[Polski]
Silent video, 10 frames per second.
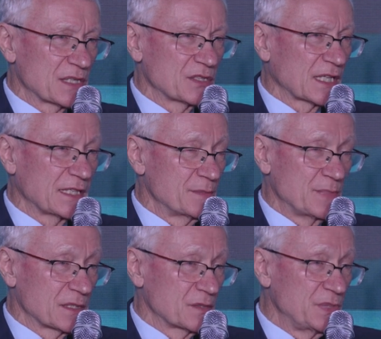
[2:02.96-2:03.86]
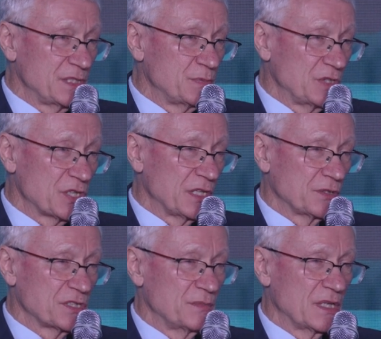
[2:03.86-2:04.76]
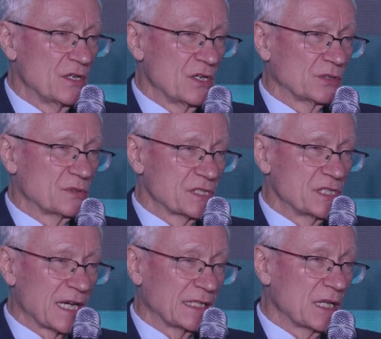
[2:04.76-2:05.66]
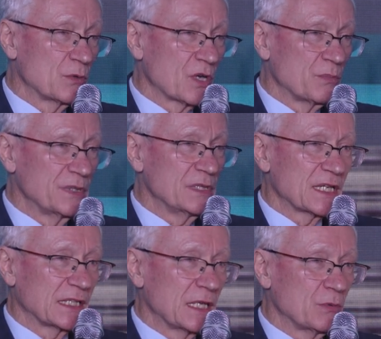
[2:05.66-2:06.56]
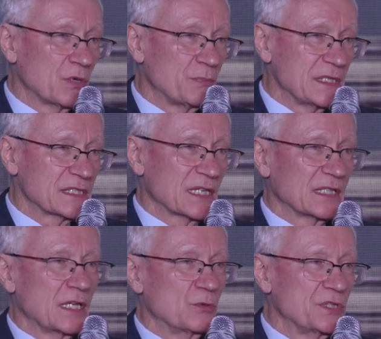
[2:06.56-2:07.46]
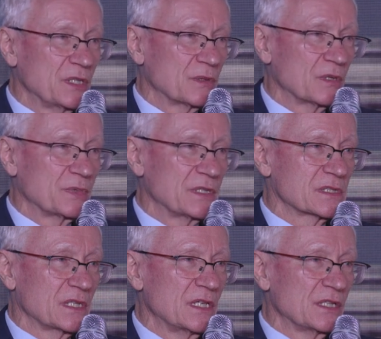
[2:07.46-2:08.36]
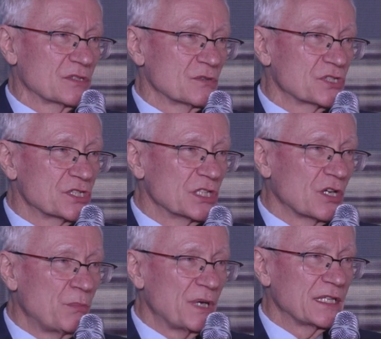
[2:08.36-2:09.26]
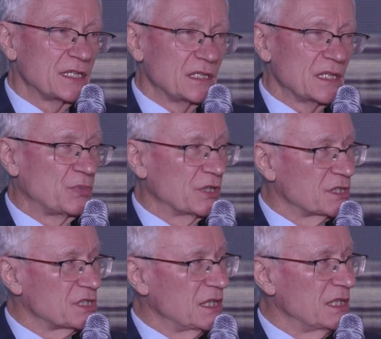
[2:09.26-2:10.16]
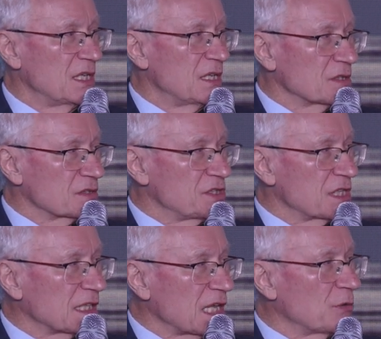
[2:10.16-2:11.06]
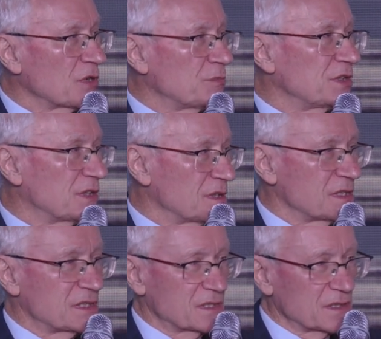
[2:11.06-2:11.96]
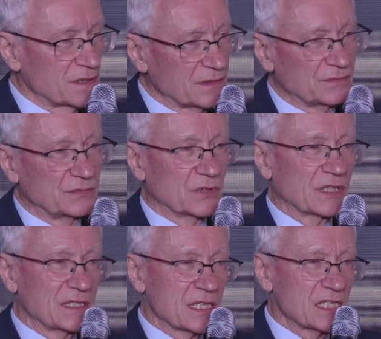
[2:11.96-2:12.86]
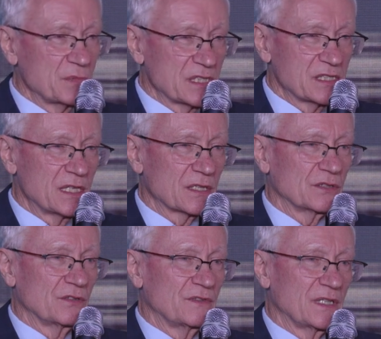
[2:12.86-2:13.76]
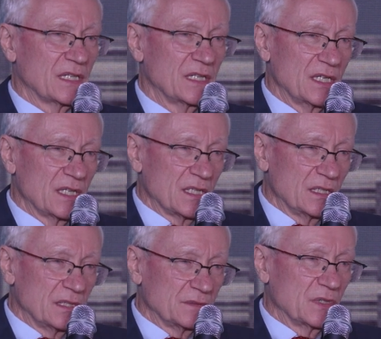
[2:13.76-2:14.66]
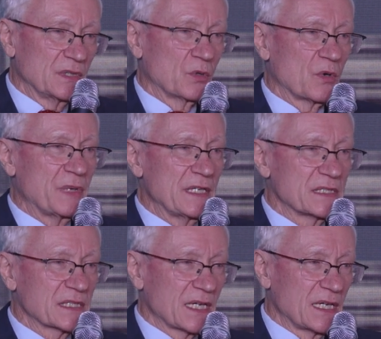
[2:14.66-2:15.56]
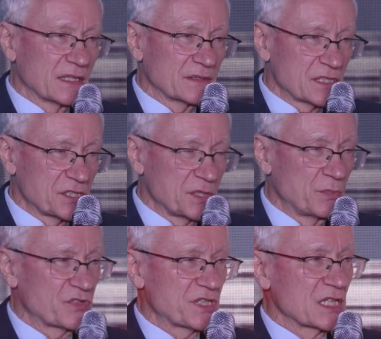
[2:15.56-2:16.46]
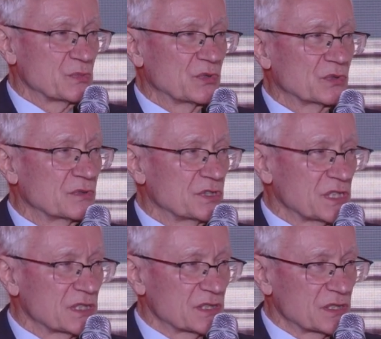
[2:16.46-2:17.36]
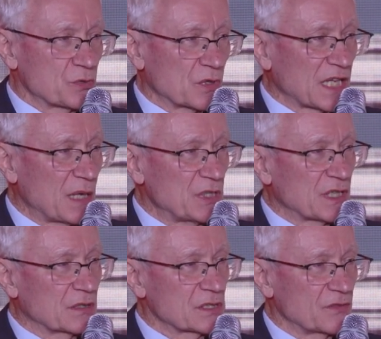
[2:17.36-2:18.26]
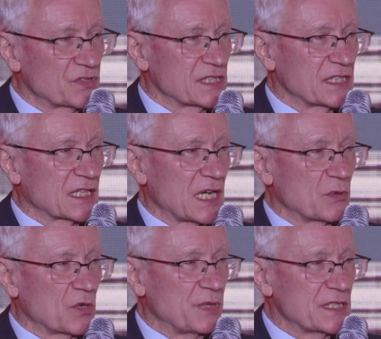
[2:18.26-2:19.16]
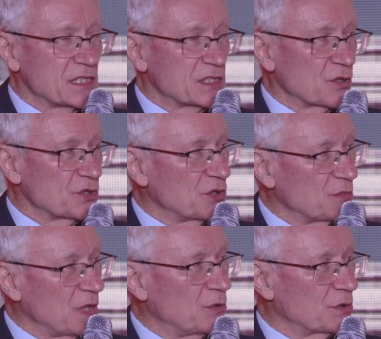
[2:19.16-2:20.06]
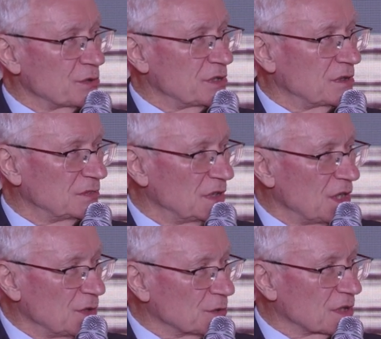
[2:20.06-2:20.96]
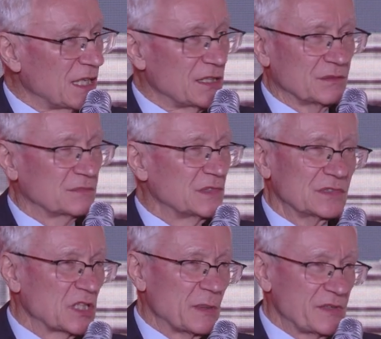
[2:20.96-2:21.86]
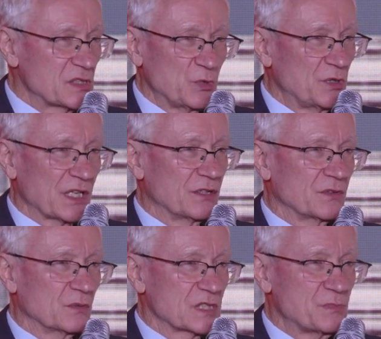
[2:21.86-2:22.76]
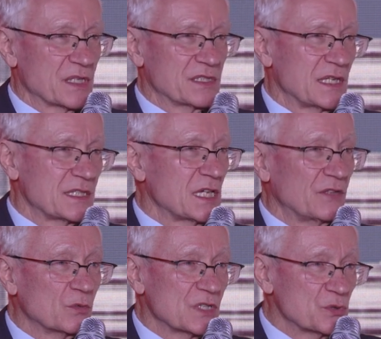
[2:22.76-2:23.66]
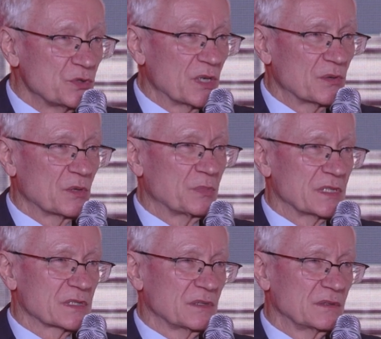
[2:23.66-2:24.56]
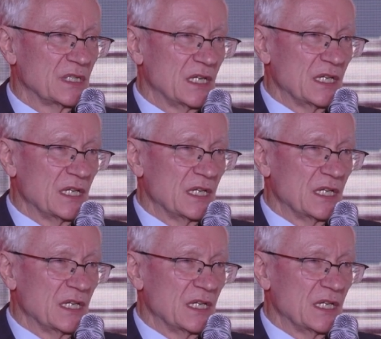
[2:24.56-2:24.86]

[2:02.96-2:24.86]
bardzo takie bardzo zbliżone do siebie, bo to jest Rada Europy, Rada Europejska, Rada Unii Europejskiej. To są trzy kompletnie inne pojęcia. Oczywiście Rada Europy to jest e, organizacja międzynarodowa, e, europejska, ze siedzibą w Strasburgu, gdzie z członkami tego są wszystkie kraje europejskie, z Rosją, Białorusią, Ukrainą. To nie ma nic wspólnego w ogóle z prezydencją, ale w ogóle z Unią Europejską.